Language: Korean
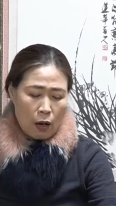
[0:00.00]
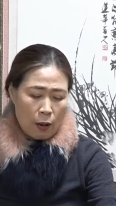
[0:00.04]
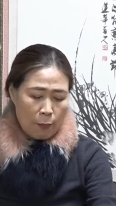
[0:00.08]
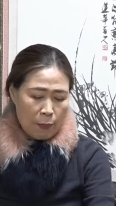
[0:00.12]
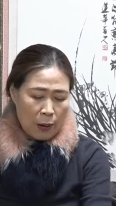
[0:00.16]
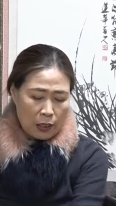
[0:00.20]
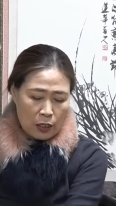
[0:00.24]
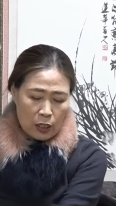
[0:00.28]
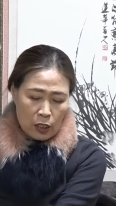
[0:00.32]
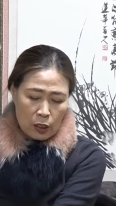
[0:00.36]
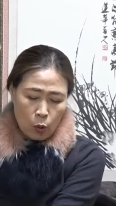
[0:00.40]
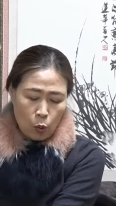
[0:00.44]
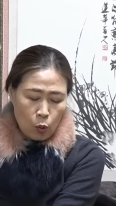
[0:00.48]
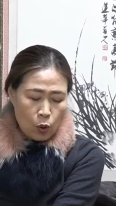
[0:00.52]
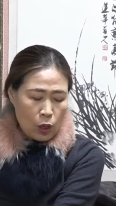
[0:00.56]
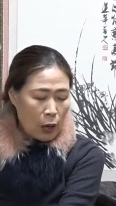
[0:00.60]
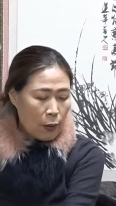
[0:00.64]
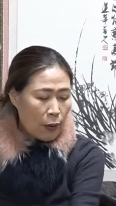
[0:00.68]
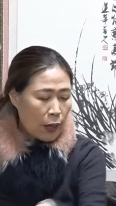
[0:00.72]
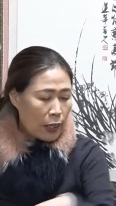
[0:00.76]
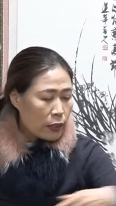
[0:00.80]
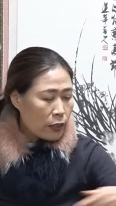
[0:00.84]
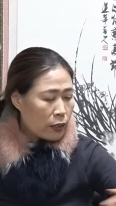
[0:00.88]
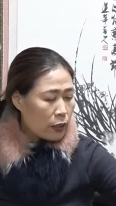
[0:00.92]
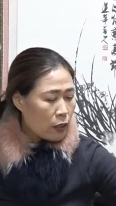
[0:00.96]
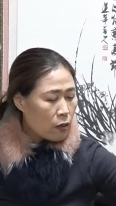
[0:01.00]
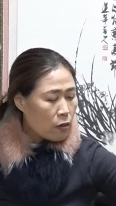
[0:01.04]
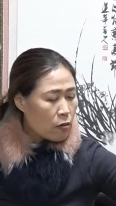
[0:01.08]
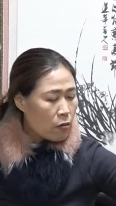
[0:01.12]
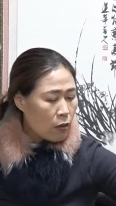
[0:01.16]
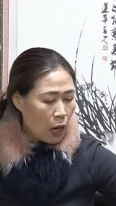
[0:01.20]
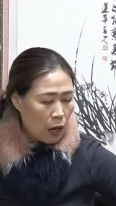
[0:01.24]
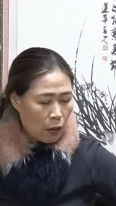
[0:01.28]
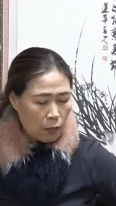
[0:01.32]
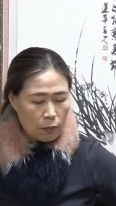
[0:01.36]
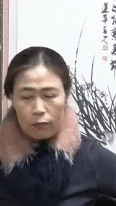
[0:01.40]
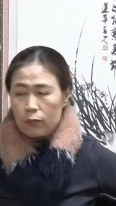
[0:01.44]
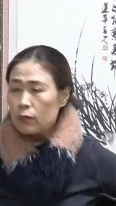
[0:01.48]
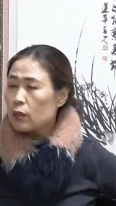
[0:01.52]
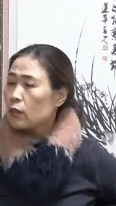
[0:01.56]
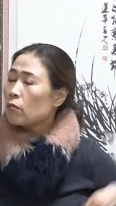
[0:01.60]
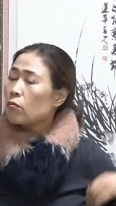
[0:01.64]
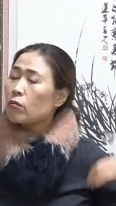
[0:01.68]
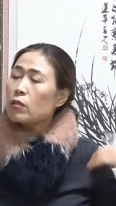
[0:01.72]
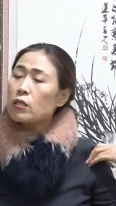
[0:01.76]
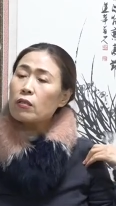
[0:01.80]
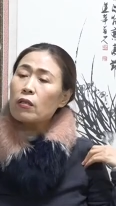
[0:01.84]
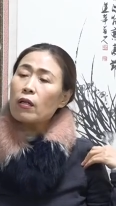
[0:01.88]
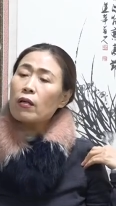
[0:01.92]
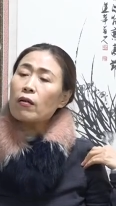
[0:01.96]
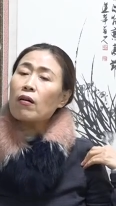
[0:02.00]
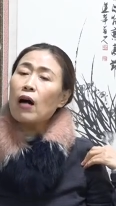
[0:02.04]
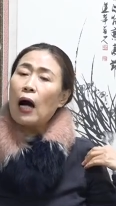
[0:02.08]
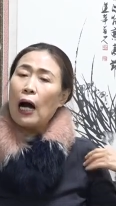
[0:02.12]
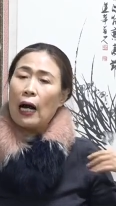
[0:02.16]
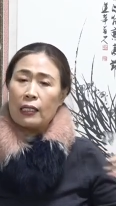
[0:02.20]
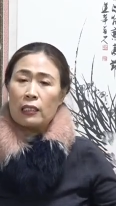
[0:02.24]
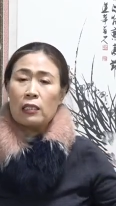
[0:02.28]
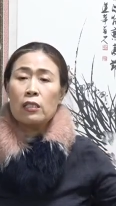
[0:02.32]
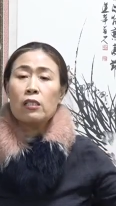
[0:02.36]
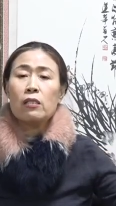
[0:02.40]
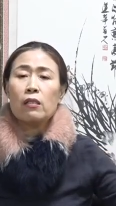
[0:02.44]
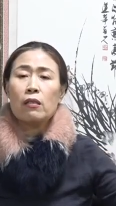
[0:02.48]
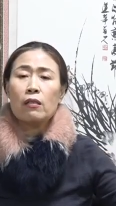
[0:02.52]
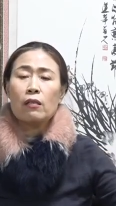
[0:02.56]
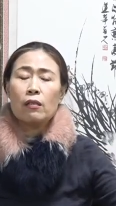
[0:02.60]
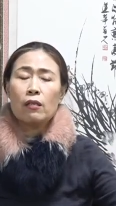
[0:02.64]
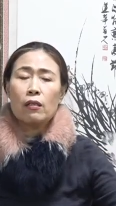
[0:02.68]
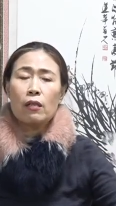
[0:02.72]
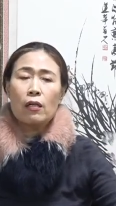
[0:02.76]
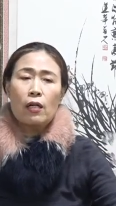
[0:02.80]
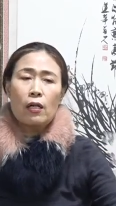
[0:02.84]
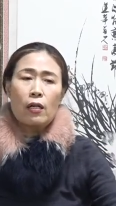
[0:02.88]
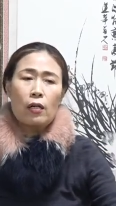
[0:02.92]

막 이렇게 올라와 있어요? 이러고 있어요? 아니죠.